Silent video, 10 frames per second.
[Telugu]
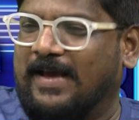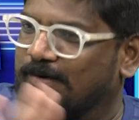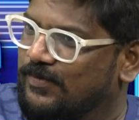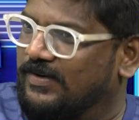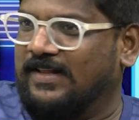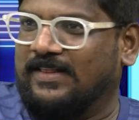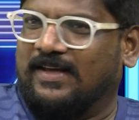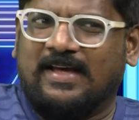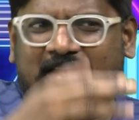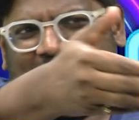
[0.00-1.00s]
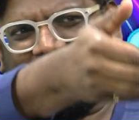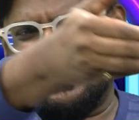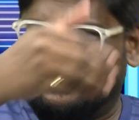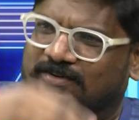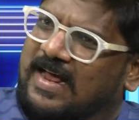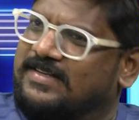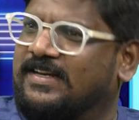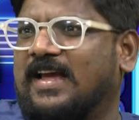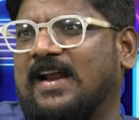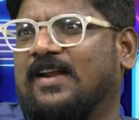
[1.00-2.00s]
పేరు ఉంటుంది నెక్స్ట్
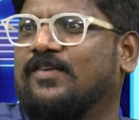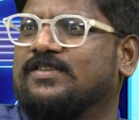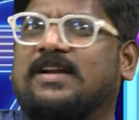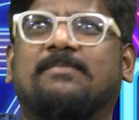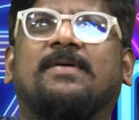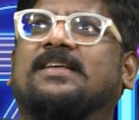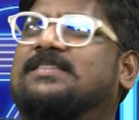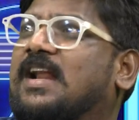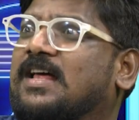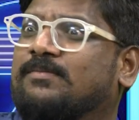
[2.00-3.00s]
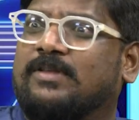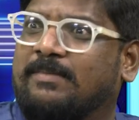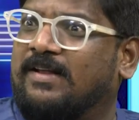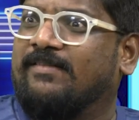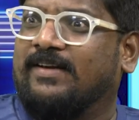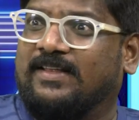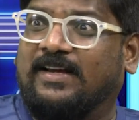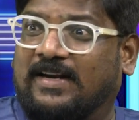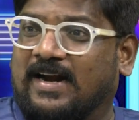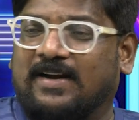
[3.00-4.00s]
రాజకీయాల్లోకి వచ్చిన అబ్బాయి చాలా అద్భుతమైన వ్యక్తి
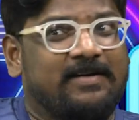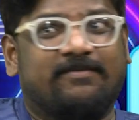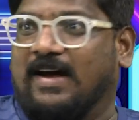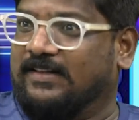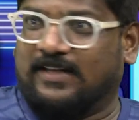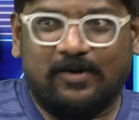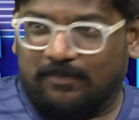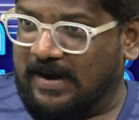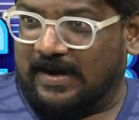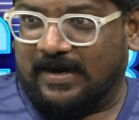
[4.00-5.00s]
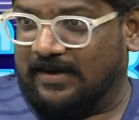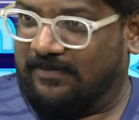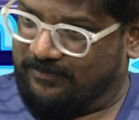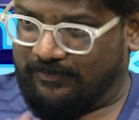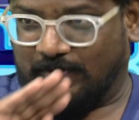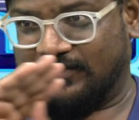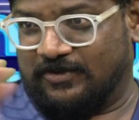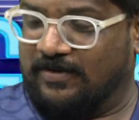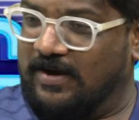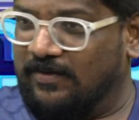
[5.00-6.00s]
ఇట్లాంటి అండ్ వార్తల్లో బాగానే పాజిటివ్గా